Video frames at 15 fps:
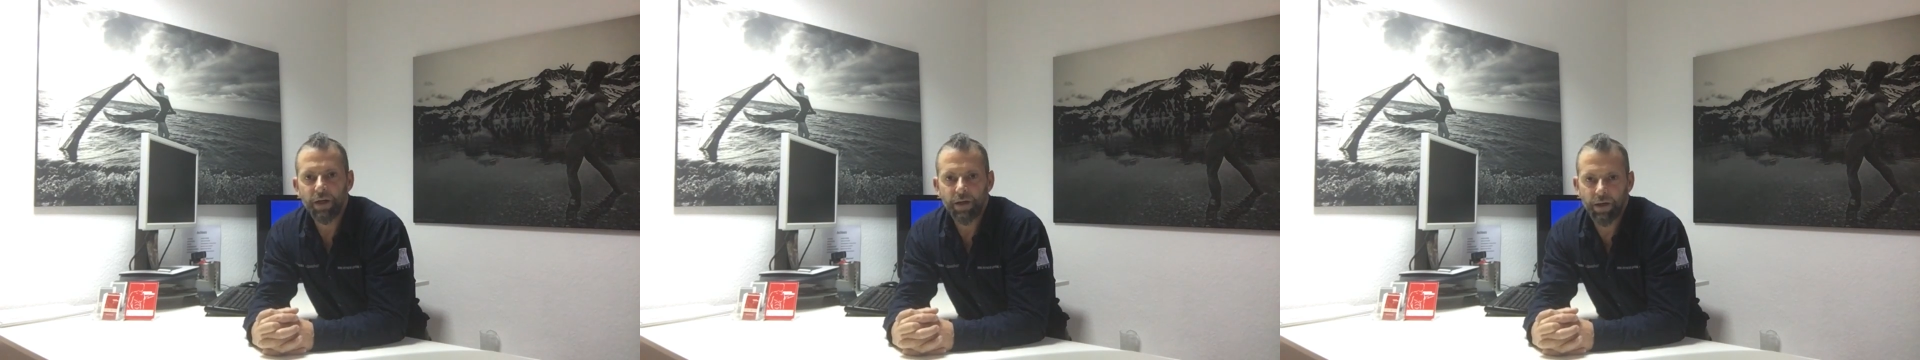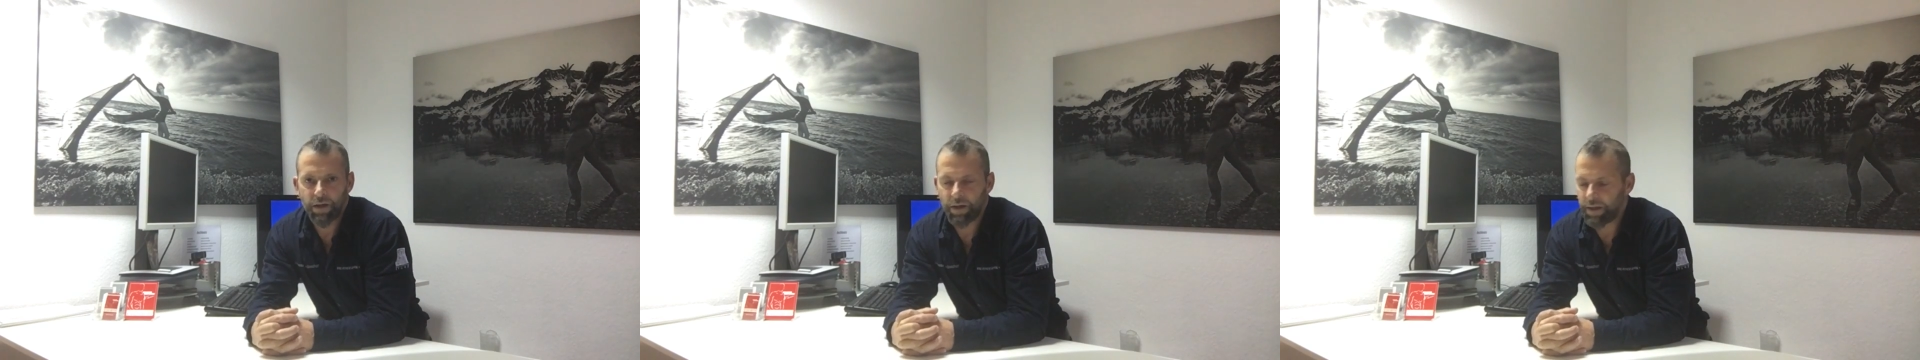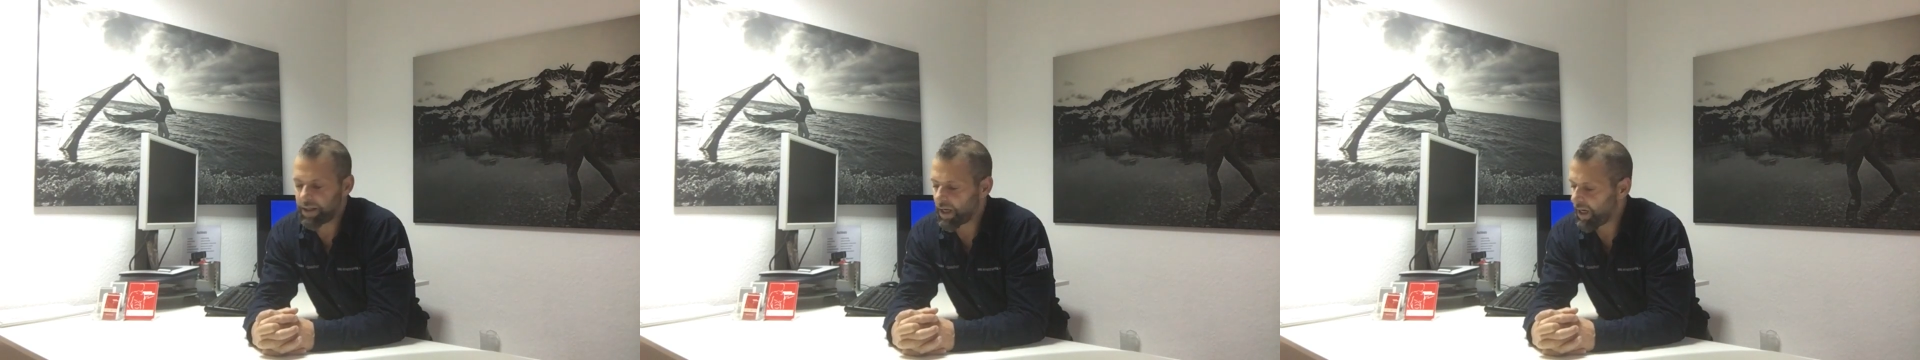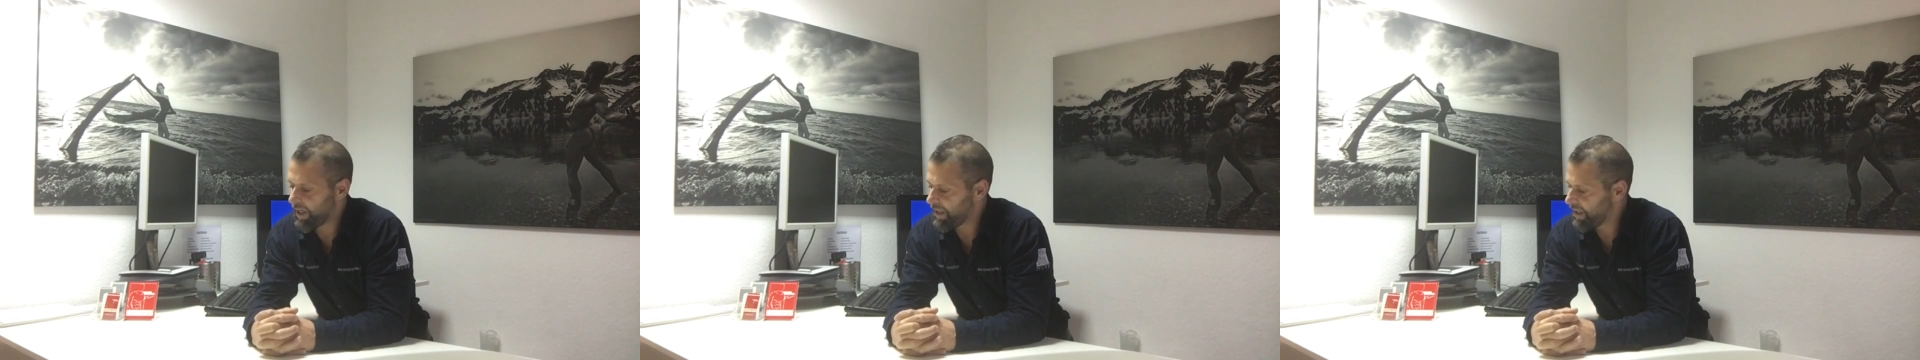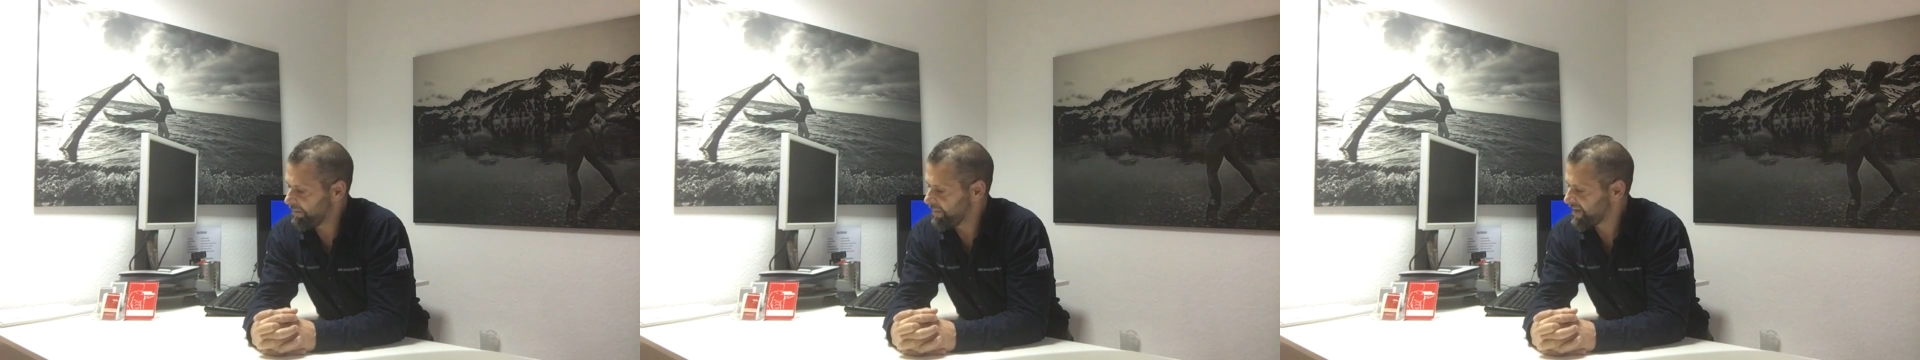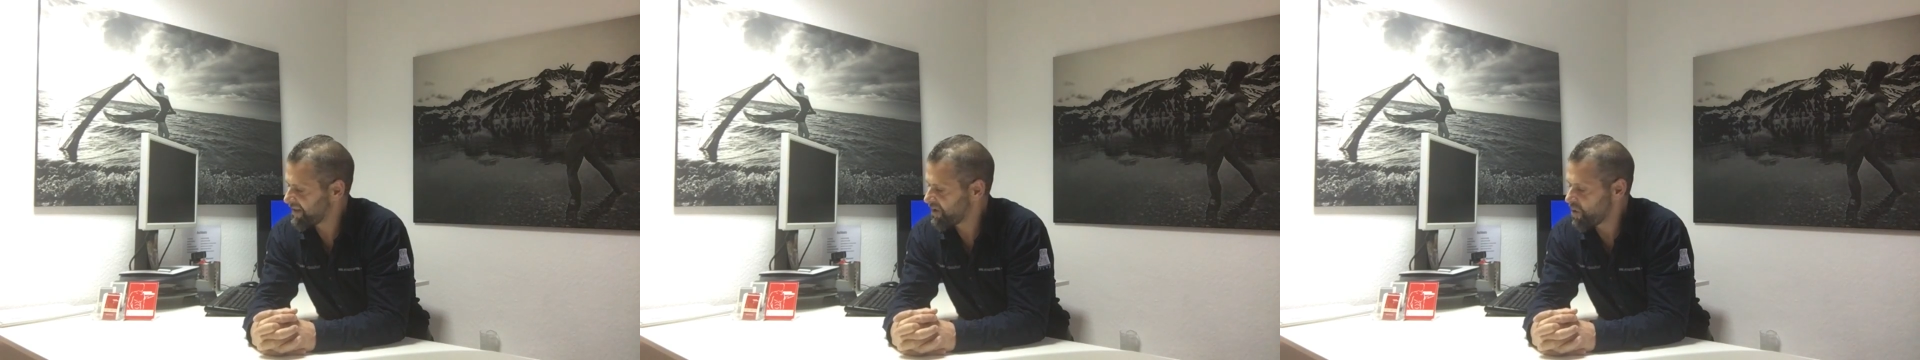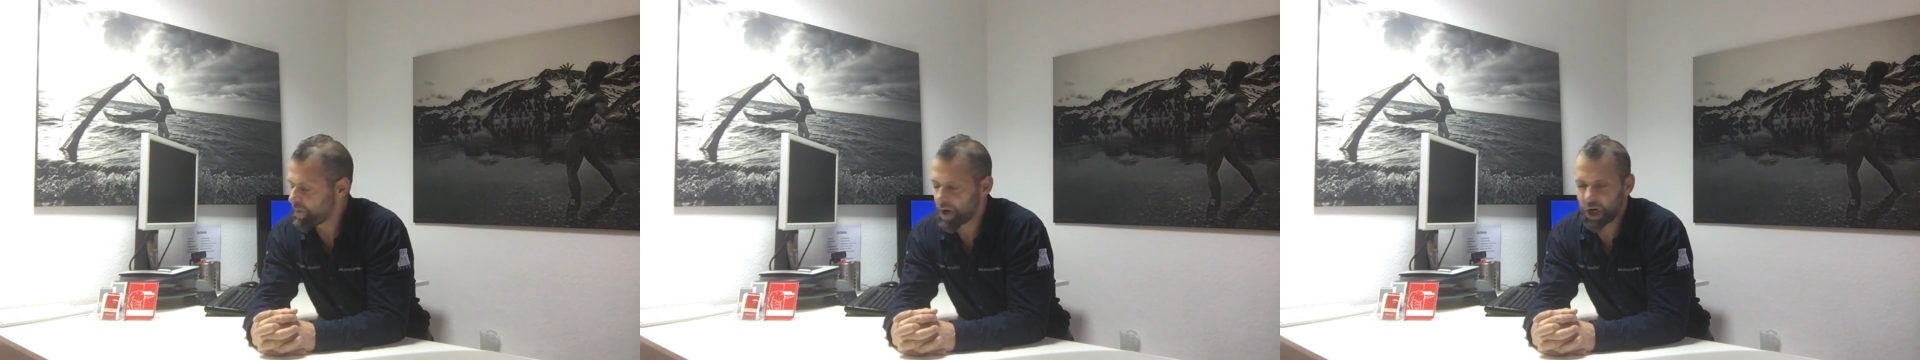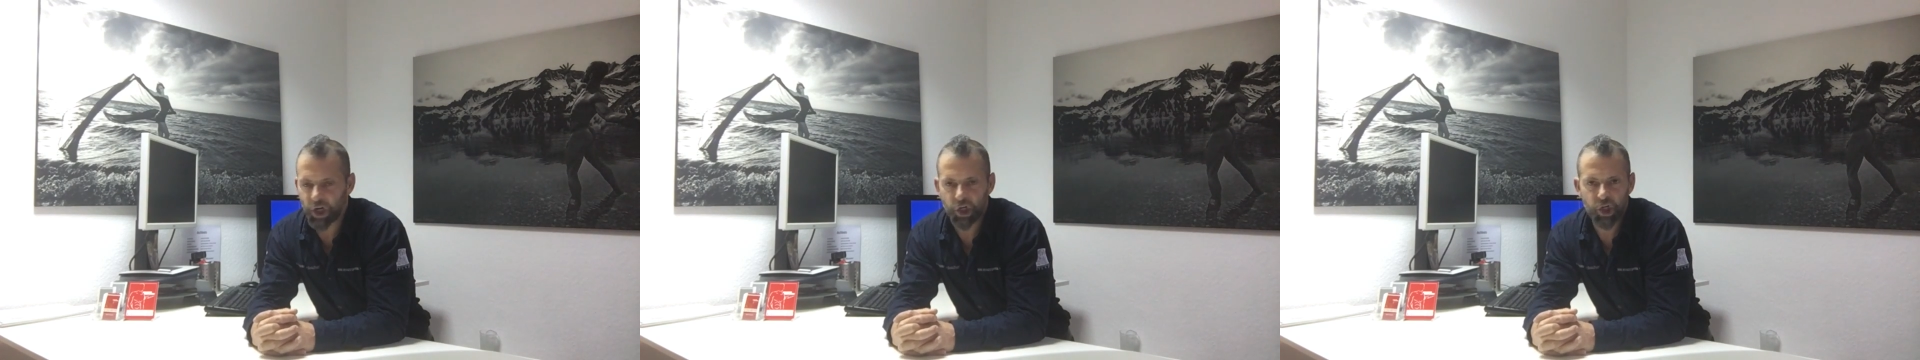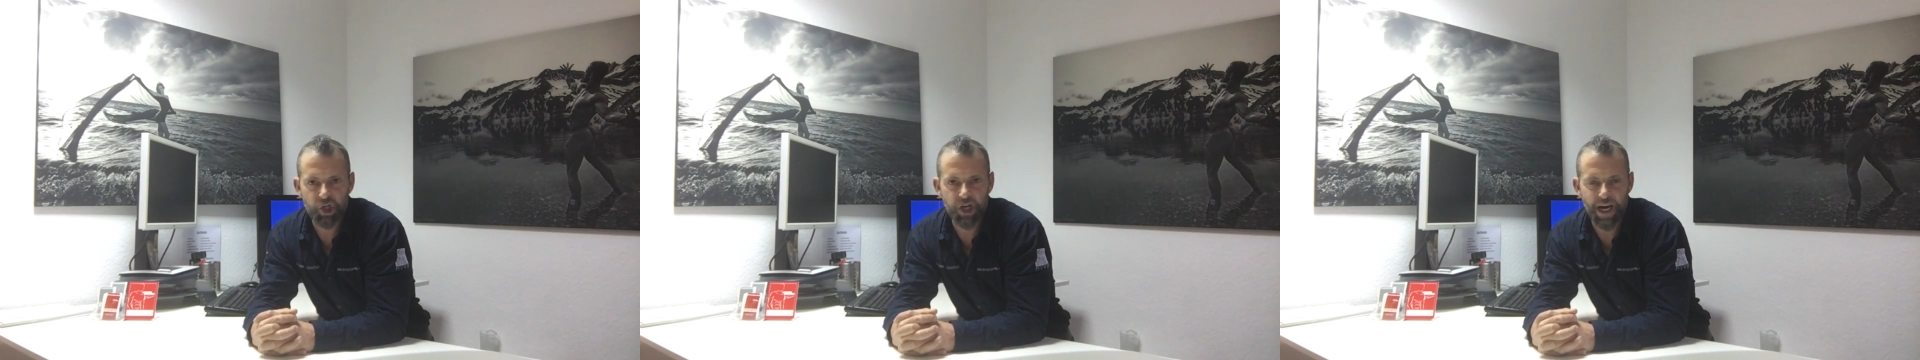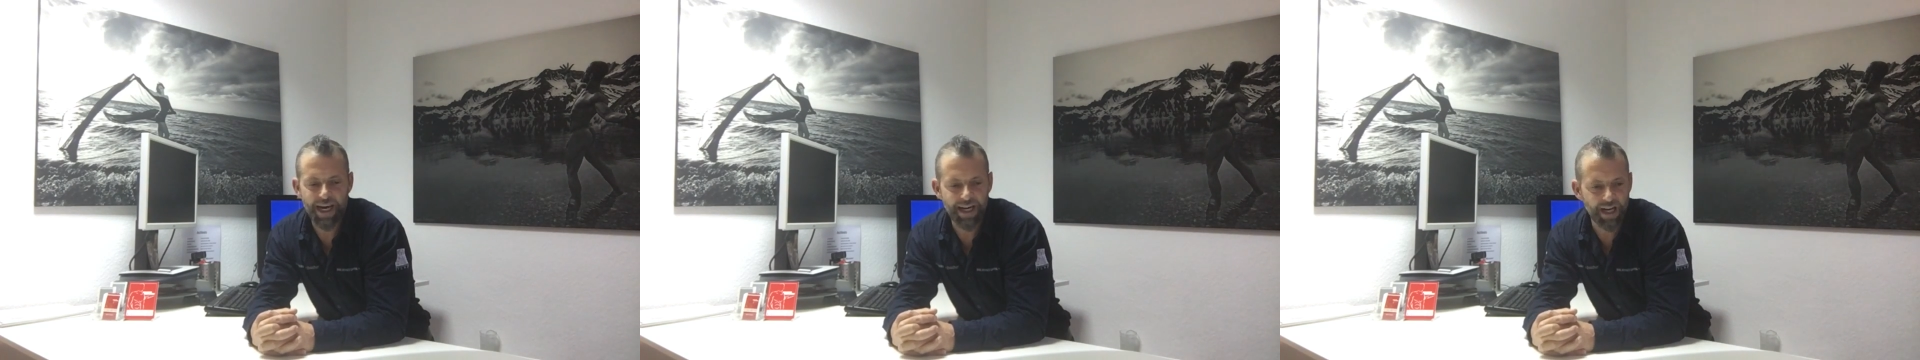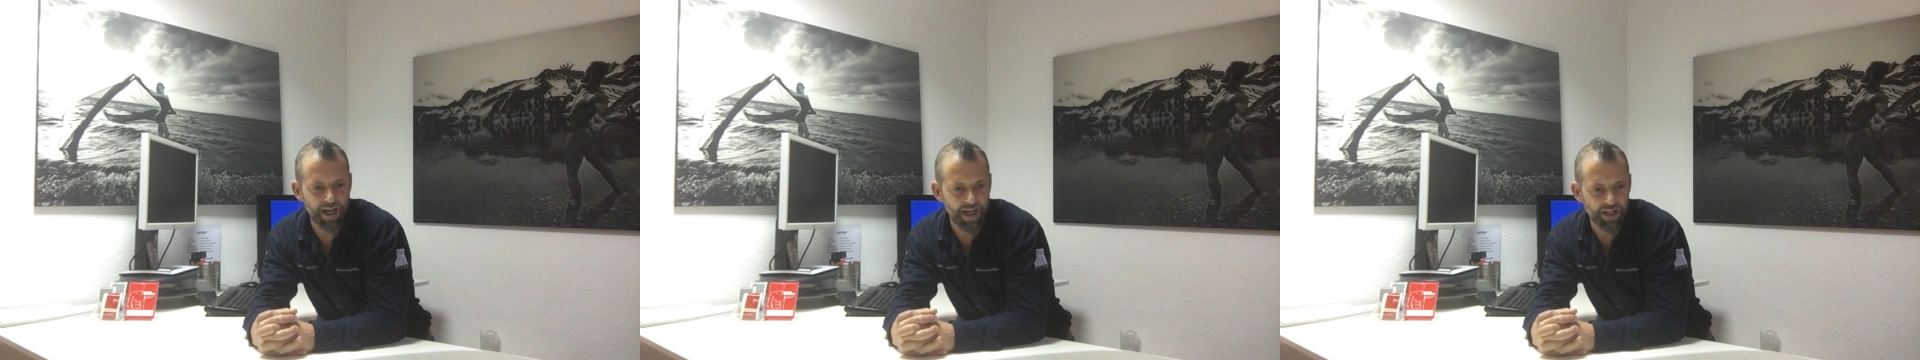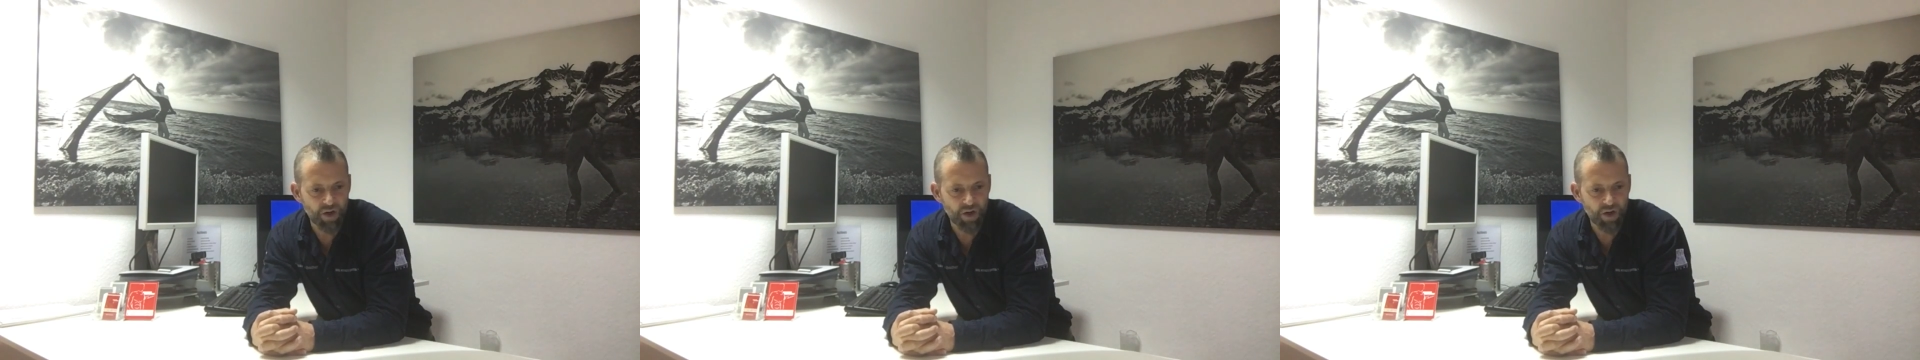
Oh, in einem super Shaker